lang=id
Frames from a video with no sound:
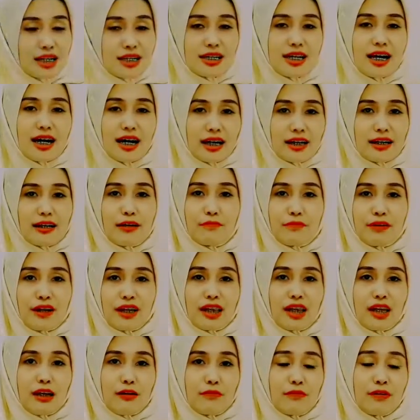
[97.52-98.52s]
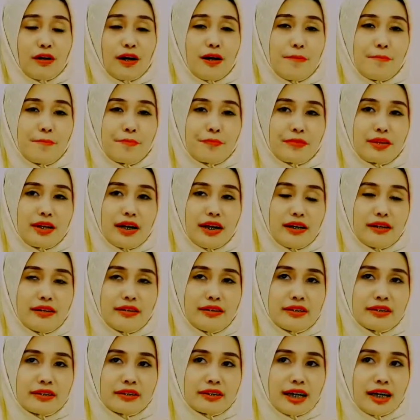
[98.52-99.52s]
sangat efektif
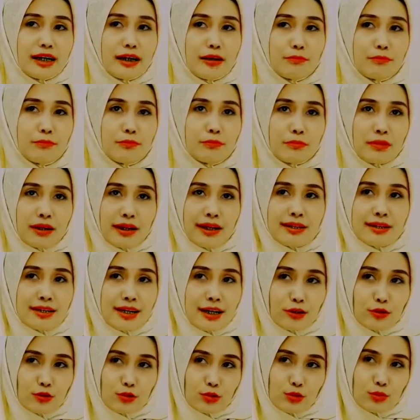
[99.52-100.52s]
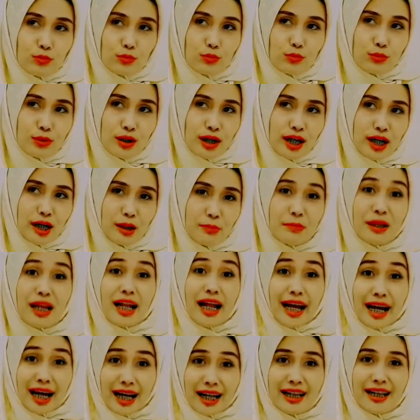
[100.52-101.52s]
dan saya pun merasa itu sebuah
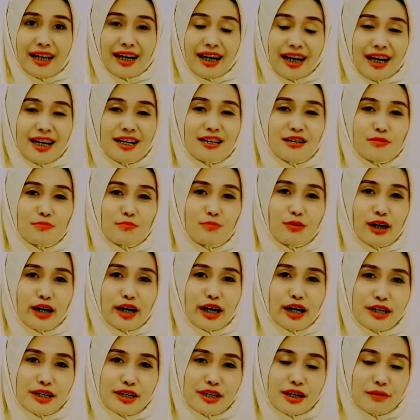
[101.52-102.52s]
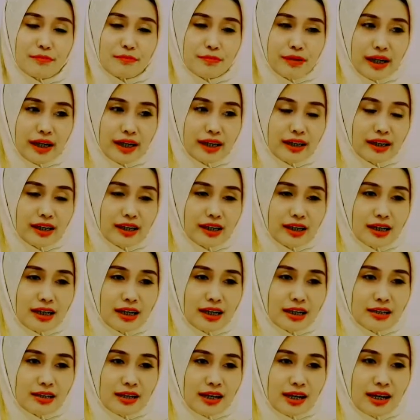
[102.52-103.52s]
miracle ya sebuah keajaiban
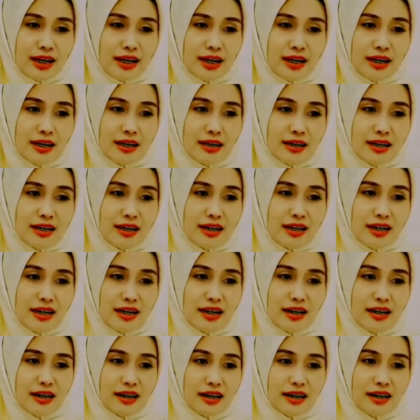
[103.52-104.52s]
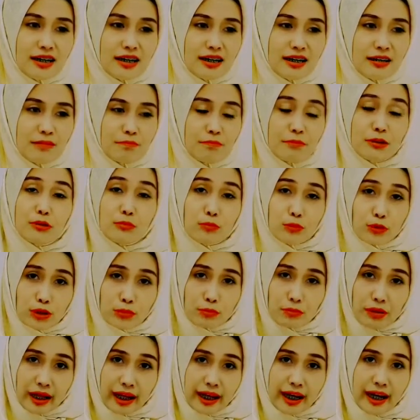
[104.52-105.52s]
ketika saya eh, menemui
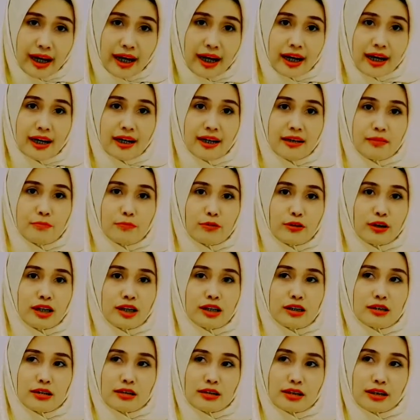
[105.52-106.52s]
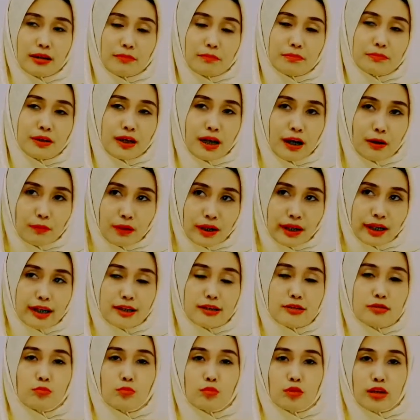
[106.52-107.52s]
mereka mungkin setiap di awal
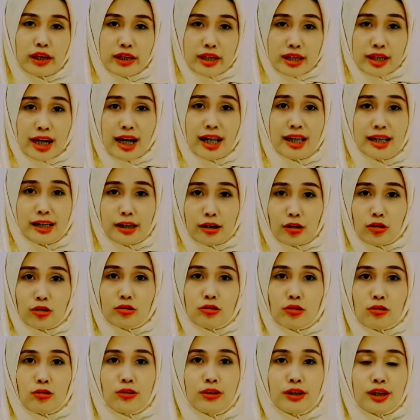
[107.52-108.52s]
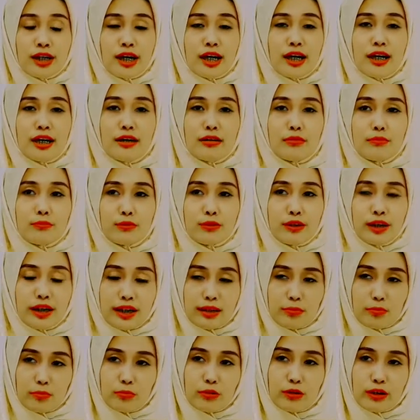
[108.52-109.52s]
kan sebulan sekali kontrolnya
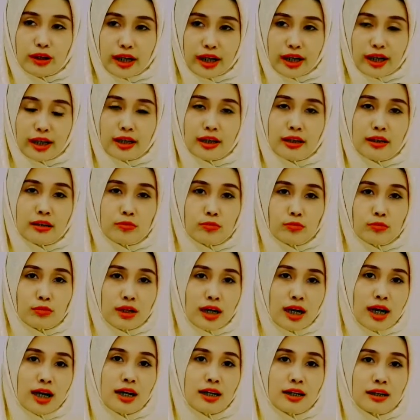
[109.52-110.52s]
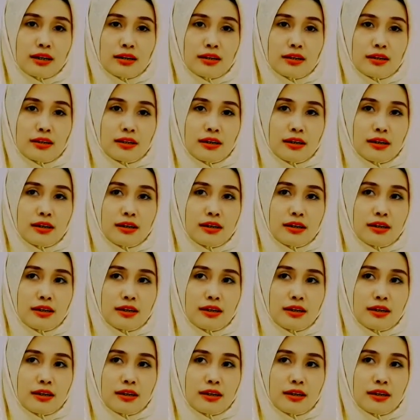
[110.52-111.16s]
kemudian mulai sudah e,